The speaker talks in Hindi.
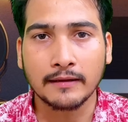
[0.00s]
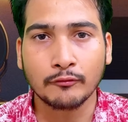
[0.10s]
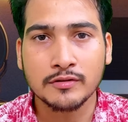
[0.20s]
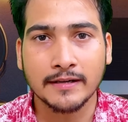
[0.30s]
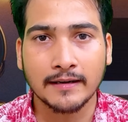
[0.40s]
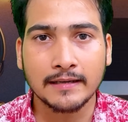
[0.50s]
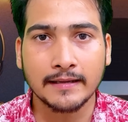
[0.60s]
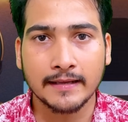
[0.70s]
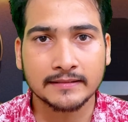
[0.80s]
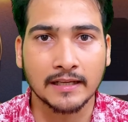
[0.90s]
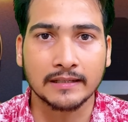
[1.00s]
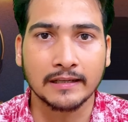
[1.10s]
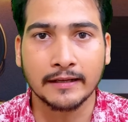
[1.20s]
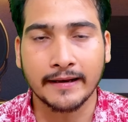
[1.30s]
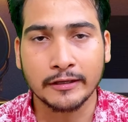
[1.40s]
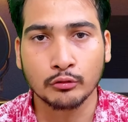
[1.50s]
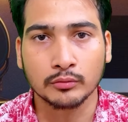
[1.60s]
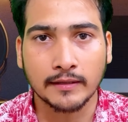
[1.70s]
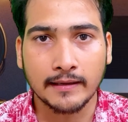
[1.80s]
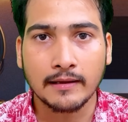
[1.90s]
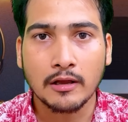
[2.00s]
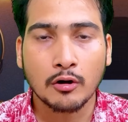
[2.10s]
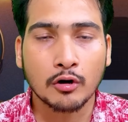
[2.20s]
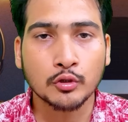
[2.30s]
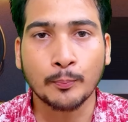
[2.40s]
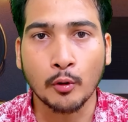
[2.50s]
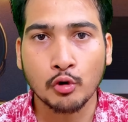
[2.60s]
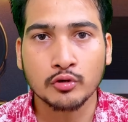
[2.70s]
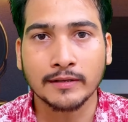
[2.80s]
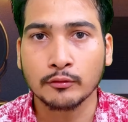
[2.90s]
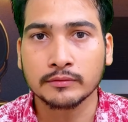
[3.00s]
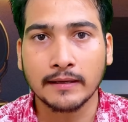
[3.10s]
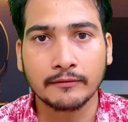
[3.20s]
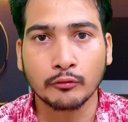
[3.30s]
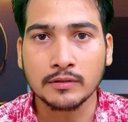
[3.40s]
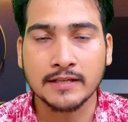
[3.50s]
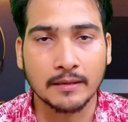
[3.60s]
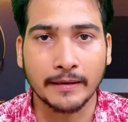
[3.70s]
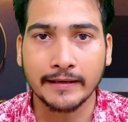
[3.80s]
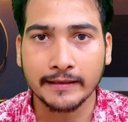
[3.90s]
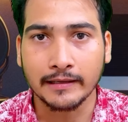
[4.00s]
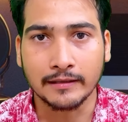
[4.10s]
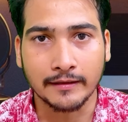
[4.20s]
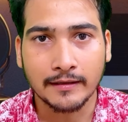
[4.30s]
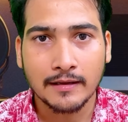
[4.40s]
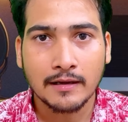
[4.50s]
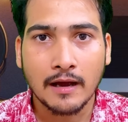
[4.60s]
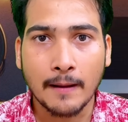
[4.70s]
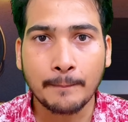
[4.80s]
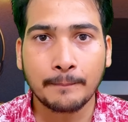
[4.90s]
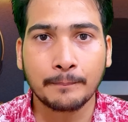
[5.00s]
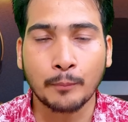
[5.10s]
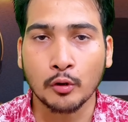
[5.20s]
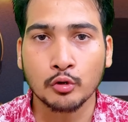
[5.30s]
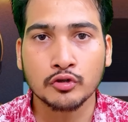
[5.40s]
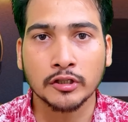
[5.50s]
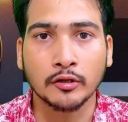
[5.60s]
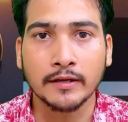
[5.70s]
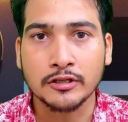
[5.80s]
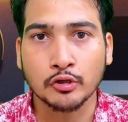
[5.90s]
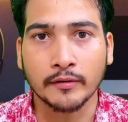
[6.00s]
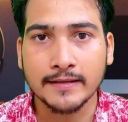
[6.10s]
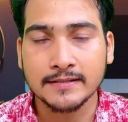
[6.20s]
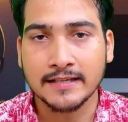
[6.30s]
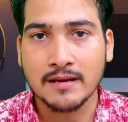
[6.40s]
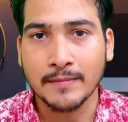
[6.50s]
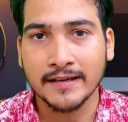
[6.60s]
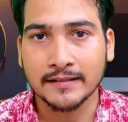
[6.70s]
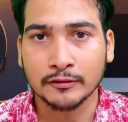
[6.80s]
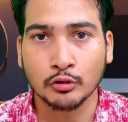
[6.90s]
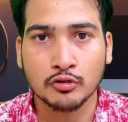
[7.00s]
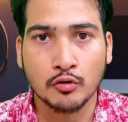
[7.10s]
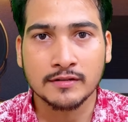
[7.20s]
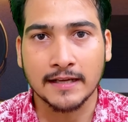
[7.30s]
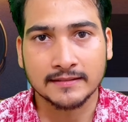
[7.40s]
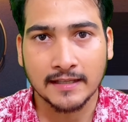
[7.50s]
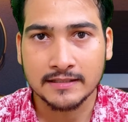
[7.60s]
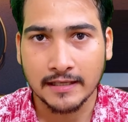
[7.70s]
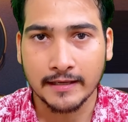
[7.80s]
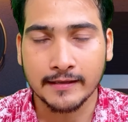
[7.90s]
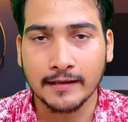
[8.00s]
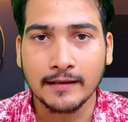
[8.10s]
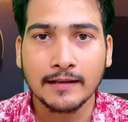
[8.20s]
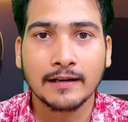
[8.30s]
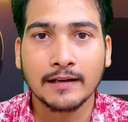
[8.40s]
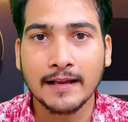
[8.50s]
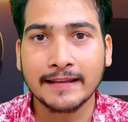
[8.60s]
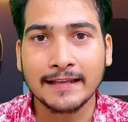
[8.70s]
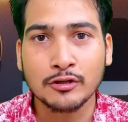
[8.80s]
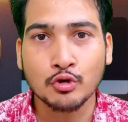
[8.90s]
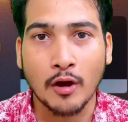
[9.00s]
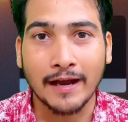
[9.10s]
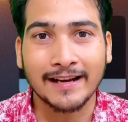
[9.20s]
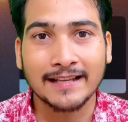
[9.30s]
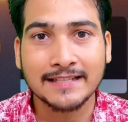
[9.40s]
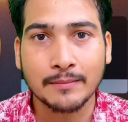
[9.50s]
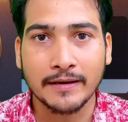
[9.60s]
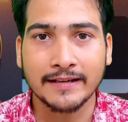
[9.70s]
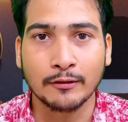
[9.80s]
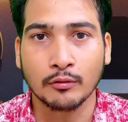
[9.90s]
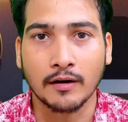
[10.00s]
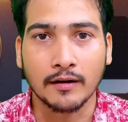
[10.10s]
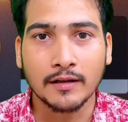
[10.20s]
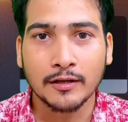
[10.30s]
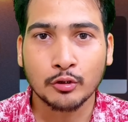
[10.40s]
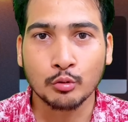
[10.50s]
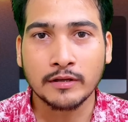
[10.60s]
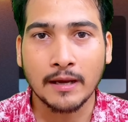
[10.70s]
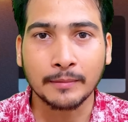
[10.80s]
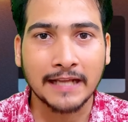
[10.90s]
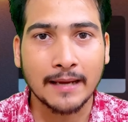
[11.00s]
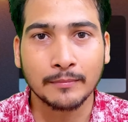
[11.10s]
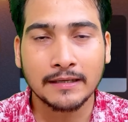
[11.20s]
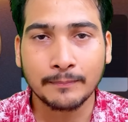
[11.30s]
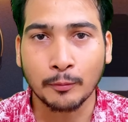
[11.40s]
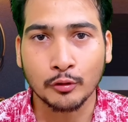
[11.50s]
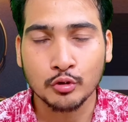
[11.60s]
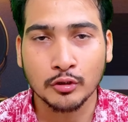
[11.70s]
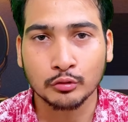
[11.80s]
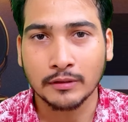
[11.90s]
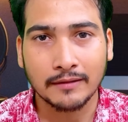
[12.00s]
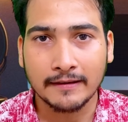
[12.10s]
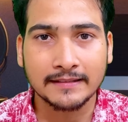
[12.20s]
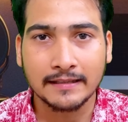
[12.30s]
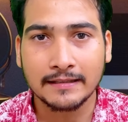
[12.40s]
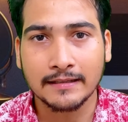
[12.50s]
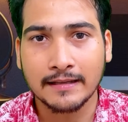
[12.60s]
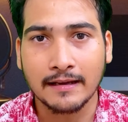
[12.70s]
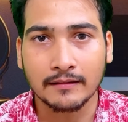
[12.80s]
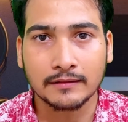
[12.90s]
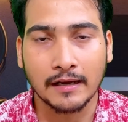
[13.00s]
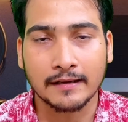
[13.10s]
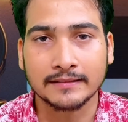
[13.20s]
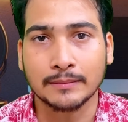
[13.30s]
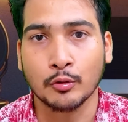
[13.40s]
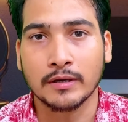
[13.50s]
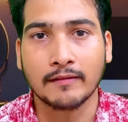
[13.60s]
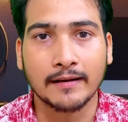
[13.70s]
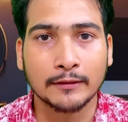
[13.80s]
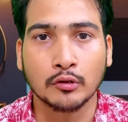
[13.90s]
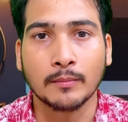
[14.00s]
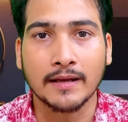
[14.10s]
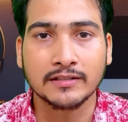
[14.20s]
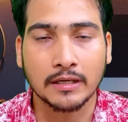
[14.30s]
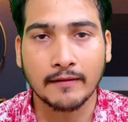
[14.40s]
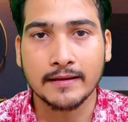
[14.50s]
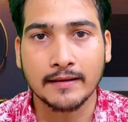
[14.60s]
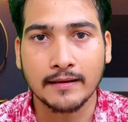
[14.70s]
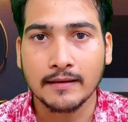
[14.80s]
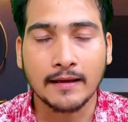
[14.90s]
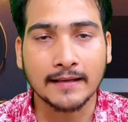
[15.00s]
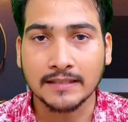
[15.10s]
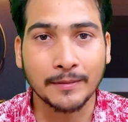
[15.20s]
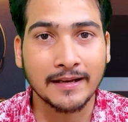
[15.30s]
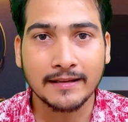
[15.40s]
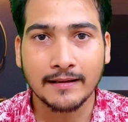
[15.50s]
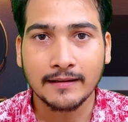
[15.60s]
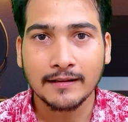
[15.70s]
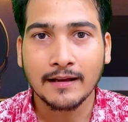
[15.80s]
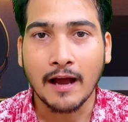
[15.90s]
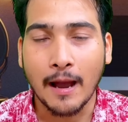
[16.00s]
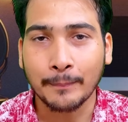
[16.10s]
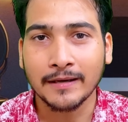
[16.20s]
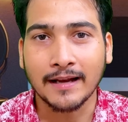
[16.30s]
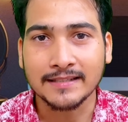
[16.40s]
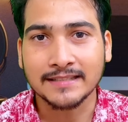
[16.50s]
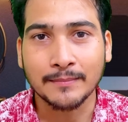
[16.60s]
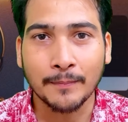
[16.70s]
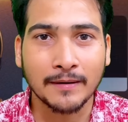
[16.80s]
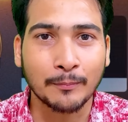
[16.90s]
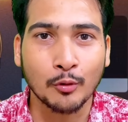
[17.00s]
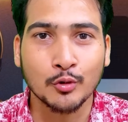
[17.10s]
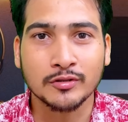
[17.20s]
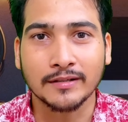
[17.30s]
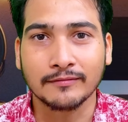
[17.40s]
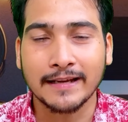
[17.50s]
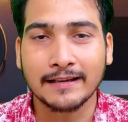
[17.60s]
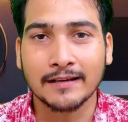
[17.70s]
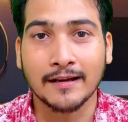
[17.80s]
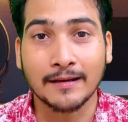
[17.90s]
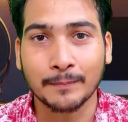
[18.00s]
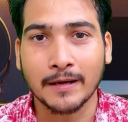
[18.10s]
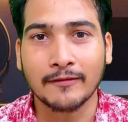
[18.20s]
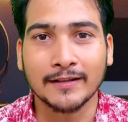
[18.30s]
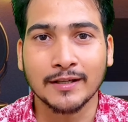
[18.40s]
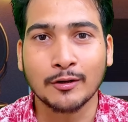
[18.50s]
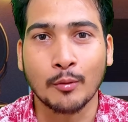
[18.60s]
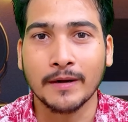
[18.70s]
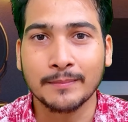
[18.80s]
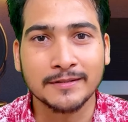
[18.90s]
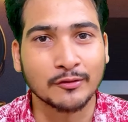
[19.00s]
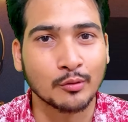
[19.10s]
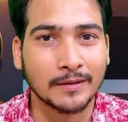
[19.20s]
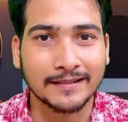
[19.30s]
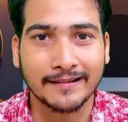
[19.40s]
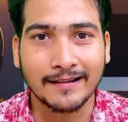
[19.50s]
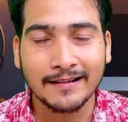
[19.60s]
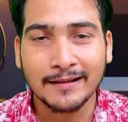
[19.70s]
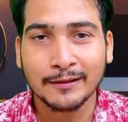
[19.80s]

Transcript: है वो जनरली एक साल के लिए रेन्यू होता है और जो पॉल्यूशन होता है वो छः महीने के लिए अब पॉल्यूशन और इंश्योरेंस छः महीने तक तो चलो साथ साथ चलेंगे लेकिन जो अगला छः महीने होगा क्योंकि हम टाइमली पॉल्यूशन तो करवाते नहीं है कि कल ख़त्म होने वाला है तो हम आज करवाएंगे ऐसा भी नहीं है आपने लास्ट टाइम अपना पॉल्यूशन व्हीकल का कब करवाया था कमेंट में ज़रूर बताना